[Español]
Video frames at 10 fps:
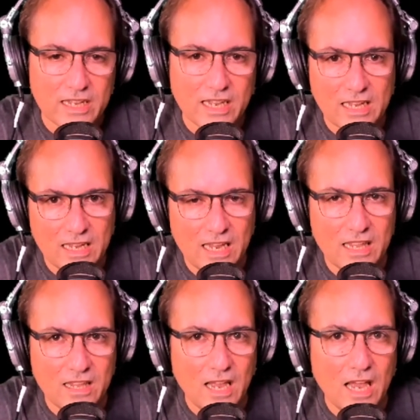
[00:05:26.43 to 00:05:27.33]
Que
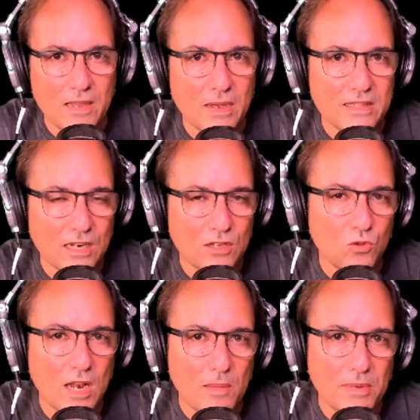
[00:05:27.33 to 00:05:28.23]
quede, ahí va a estar
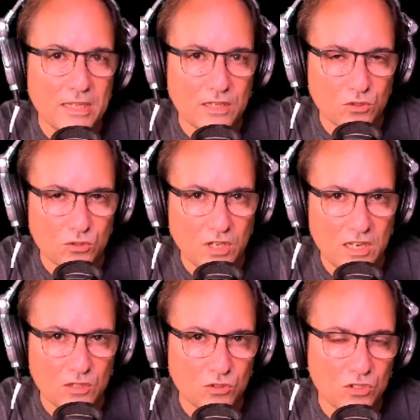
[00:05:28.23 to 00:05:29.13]
toda la plata
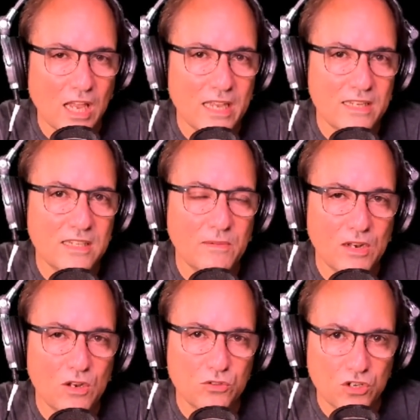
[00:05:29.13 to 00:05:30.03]
sostenida. Entonces ahí sí
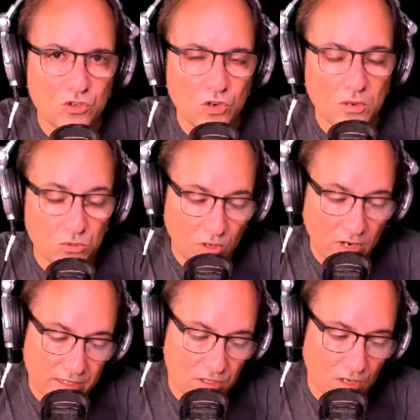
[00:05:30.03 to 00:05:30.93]
van los trillones, porque
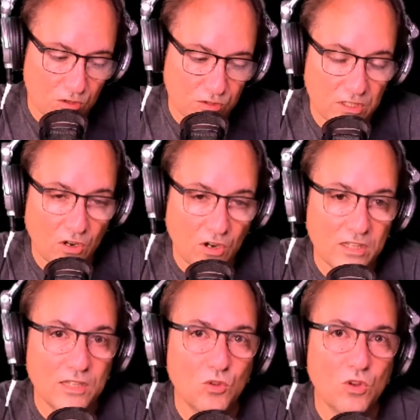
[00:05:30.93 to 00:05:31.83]
toda la gente se concentra. Ahora
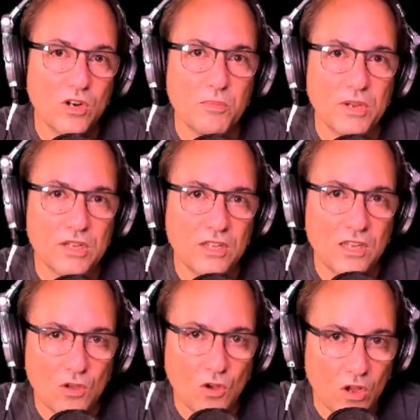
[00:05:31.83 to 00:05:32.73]
está todo
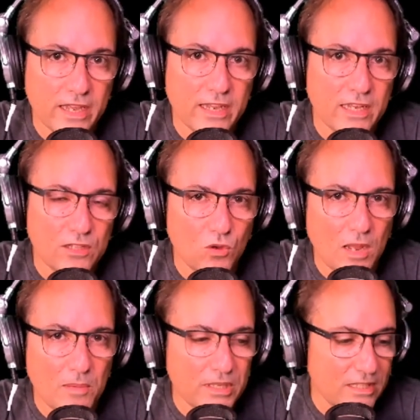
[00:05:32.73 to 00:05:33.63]
repartido,
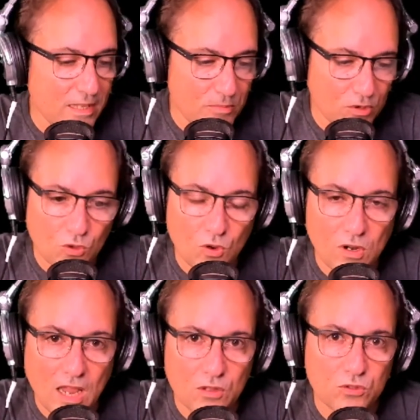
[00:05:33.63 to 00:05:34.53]
toda la plata está por
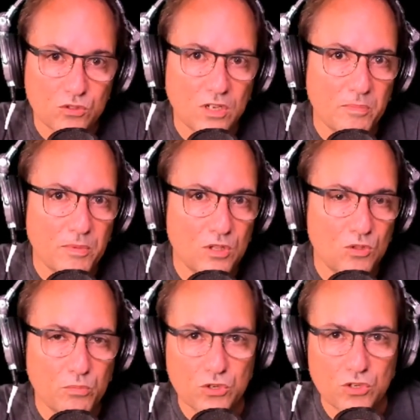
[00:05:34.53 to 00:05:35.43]
todos lados. Entonces de
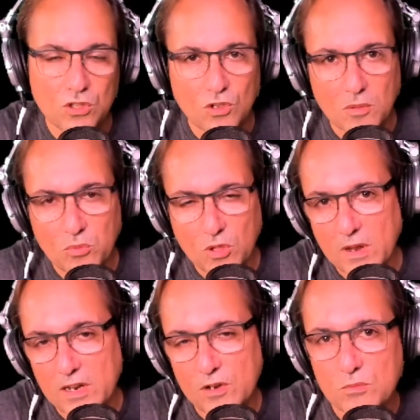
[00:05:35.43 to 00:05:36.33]
repente un proyecto que puede
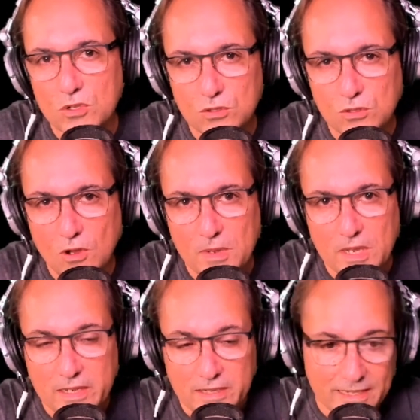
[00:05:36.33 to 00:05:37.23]
valer un montón
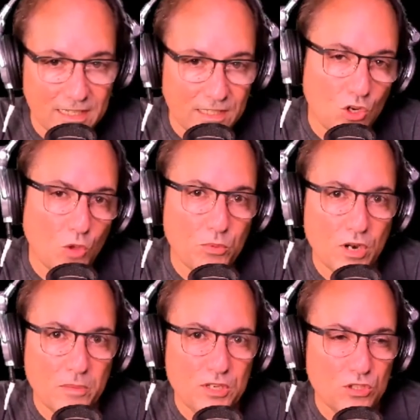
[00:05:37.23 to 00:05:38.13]
está tirado
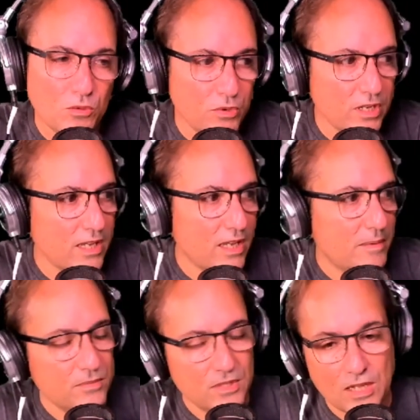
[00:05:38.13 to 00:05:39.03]
por el piso
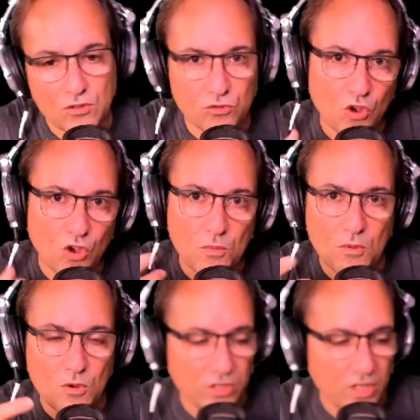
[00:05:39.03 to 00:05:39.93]
porque tanto yo
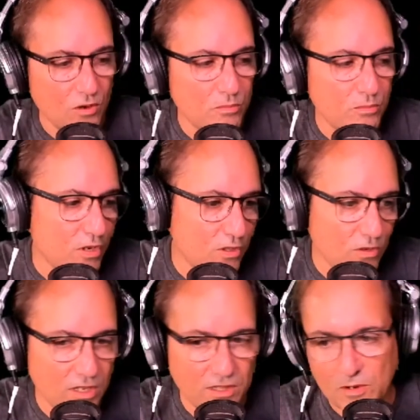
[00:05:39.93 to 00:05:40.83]
como vos tengo un
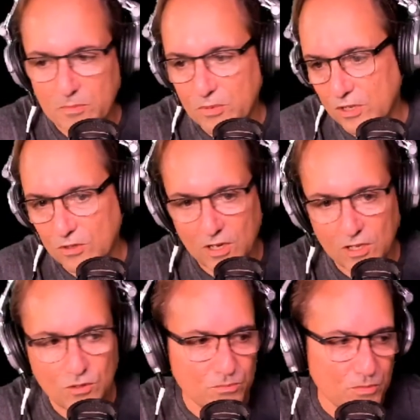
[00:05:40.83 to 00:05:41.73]
poquito en Estela, un poquito en
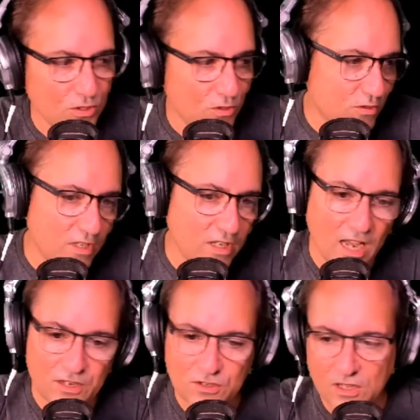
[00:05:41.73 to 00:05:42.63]
esto, un poquito en
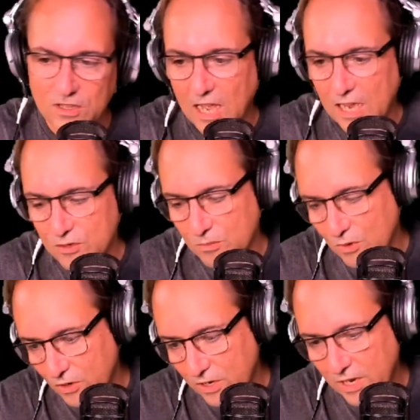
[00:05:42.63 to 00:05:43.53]
Zcash, en Dash, un
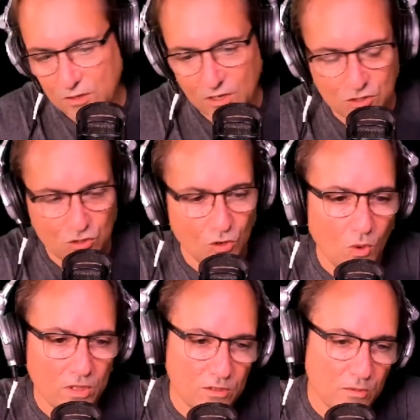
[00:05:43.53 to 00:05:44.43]
poco en esto, qué sé yo, en
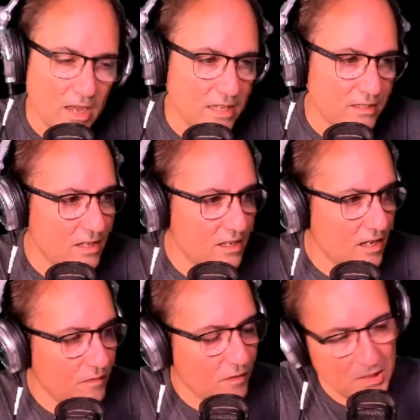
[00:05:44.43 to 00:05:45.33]
cuanto más, en
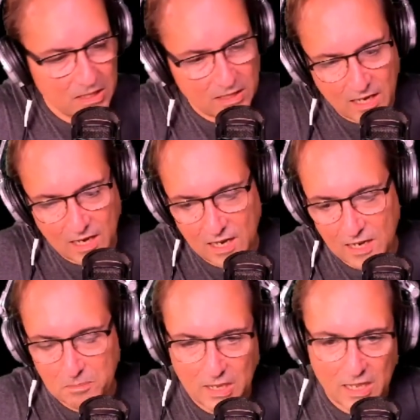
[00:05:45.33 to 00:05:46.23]
FMT,
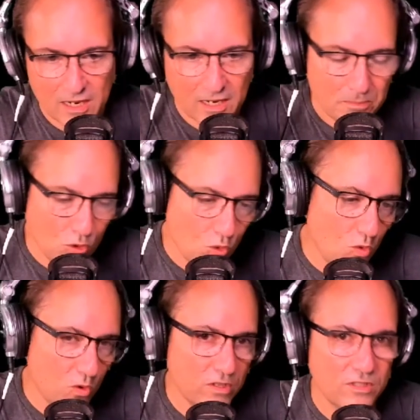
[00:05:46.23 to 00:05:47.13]
en
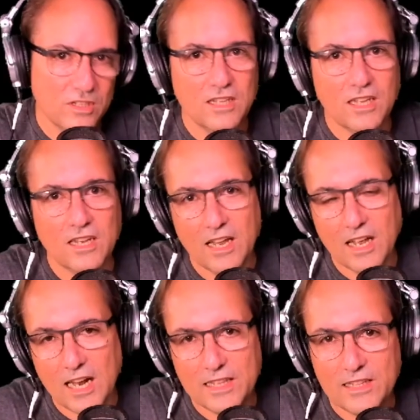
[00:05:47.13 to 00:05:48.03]
PRQ, en
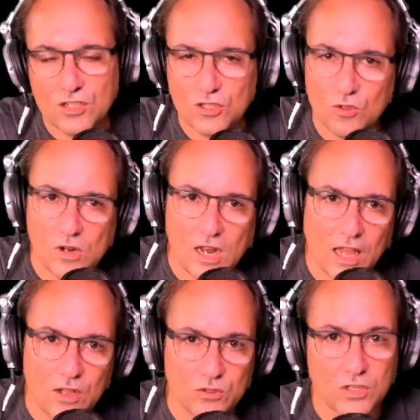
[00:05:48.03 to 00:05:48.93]
ZY, la tenés en todos
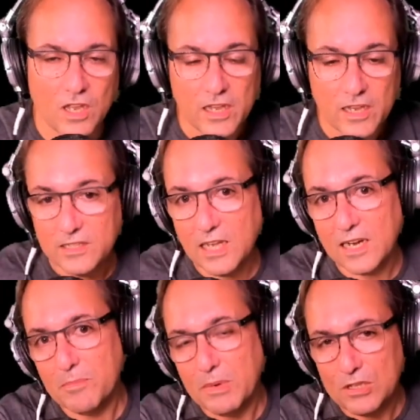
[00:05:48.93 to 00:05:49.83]
lados. Entonces, Está
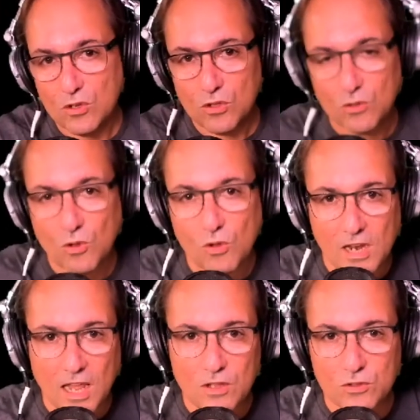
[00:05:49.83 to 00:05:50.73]
repartido en
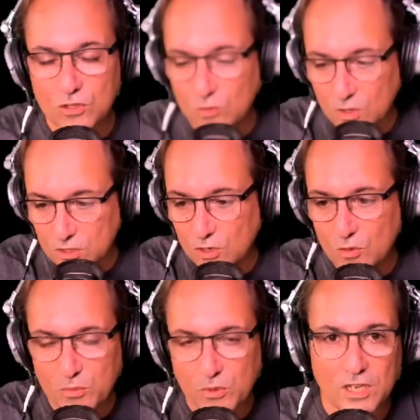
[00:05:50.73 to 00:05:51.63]
todos lados, entonces todas
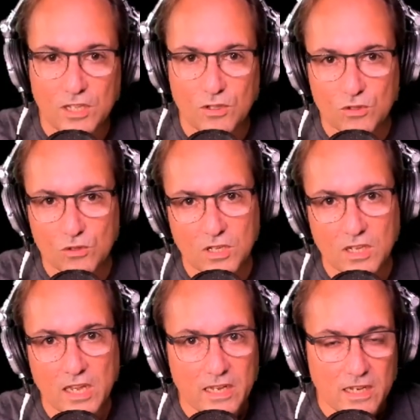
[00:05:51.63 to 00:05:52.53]
tienen un poquito.
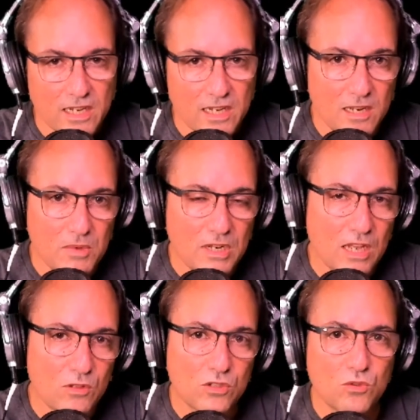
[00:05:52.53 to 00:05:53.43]
Entonces,
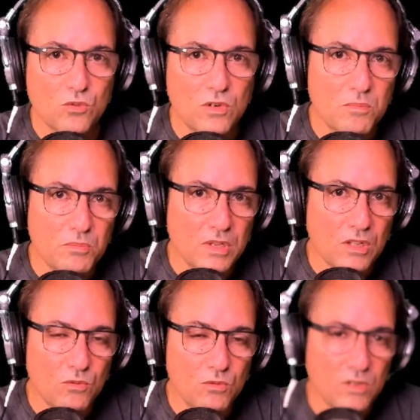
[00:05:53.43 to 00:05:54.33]
eliminando, hace un
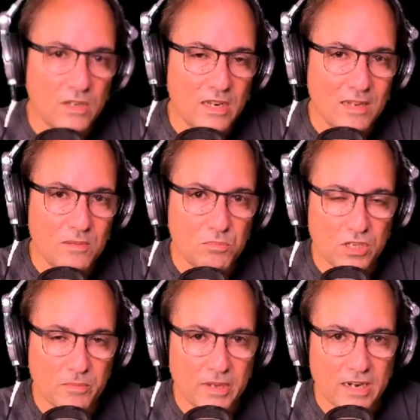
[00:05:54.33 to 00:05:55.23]
limpio, una
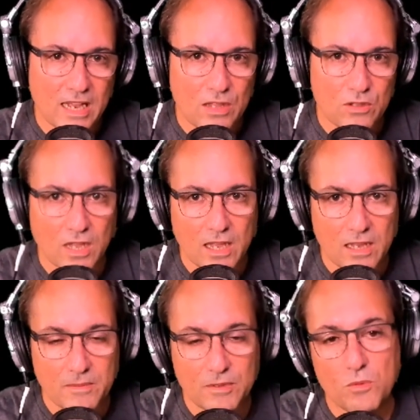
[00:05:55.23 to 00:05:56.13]
limpieza de mercado.
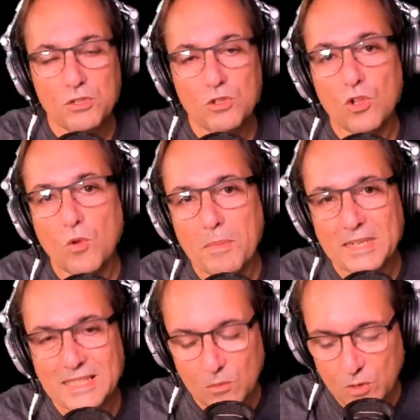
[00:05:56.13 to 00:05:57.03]
Eventualmente, ¿cuándo va a pasar?